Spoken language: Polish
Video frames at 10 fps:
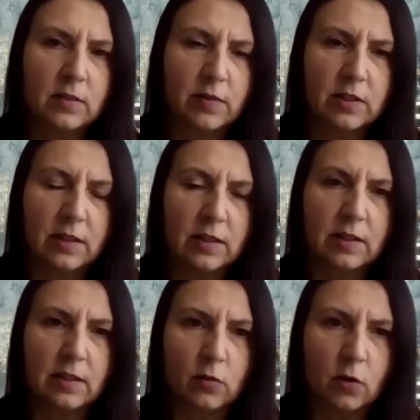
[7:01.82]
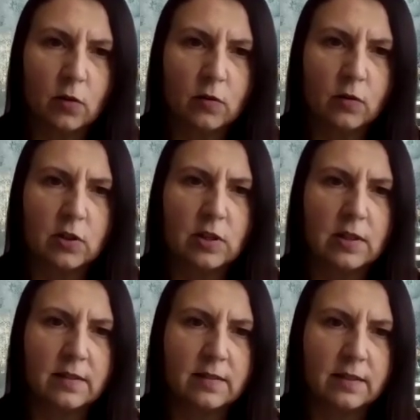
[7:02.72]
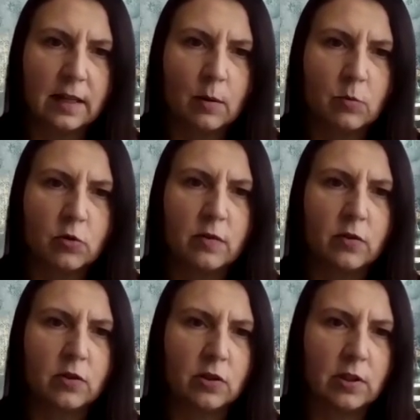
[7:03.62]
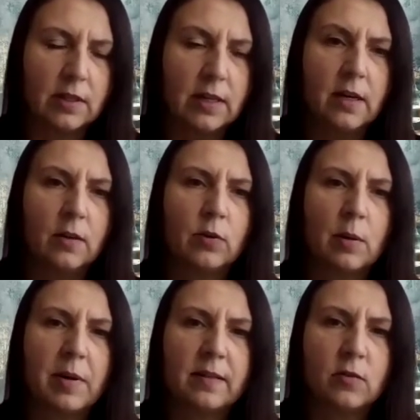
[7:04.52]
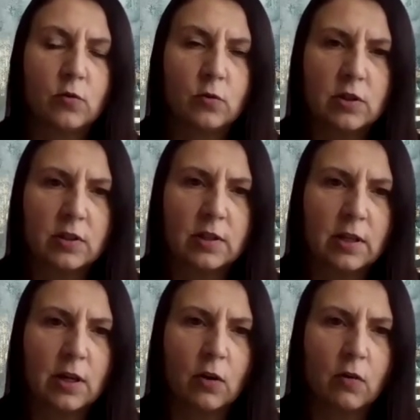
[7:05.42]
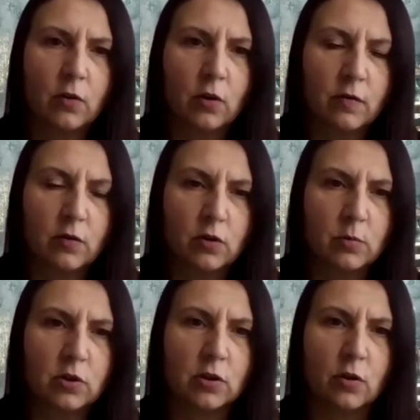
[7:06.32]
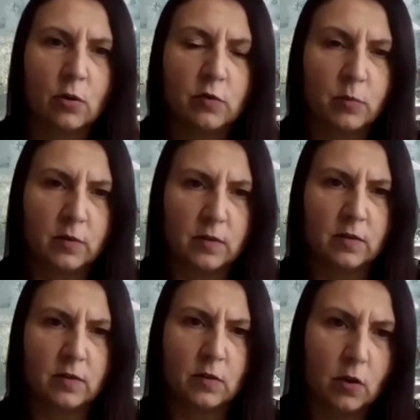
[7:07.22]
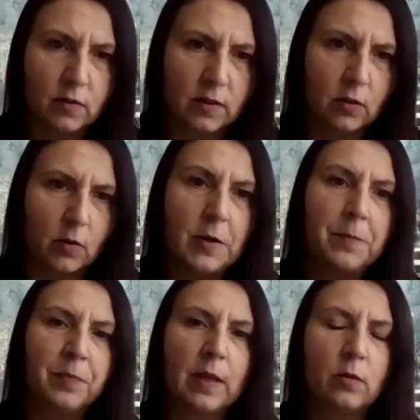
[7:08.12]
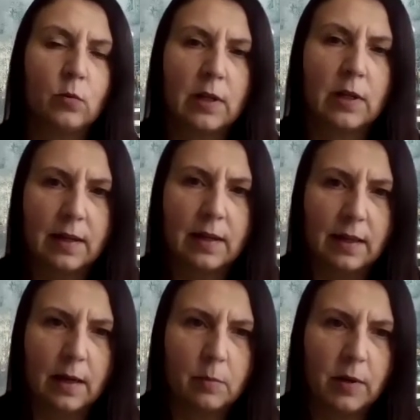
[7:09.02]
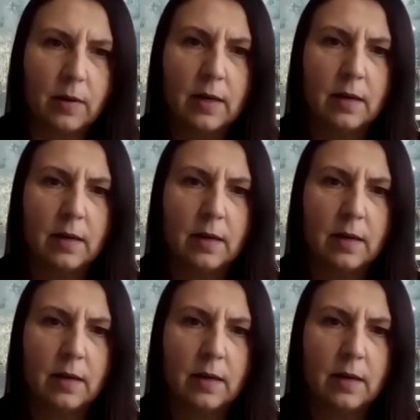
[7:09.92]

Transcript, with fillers: zażywać leki leki na stojąco, jeżeli jest taka możliwość, jeżeli tutaj pacjent czuje się na tyle komfortowo, że może to robić w pozycji stojącej, to e, tutaj jak najlepiej